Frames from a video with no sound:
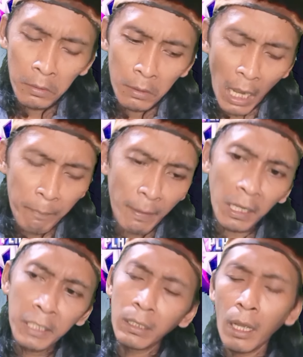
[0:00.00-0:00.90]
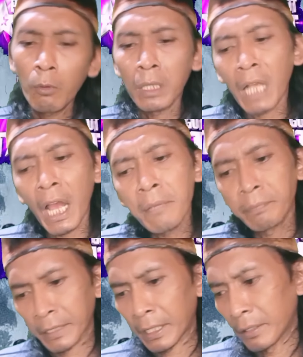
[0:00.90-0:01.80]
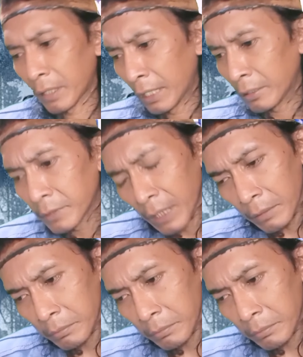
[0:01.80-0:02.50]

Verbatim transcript: Apakah ini gangguan gaib? Cek saya teh gitunya.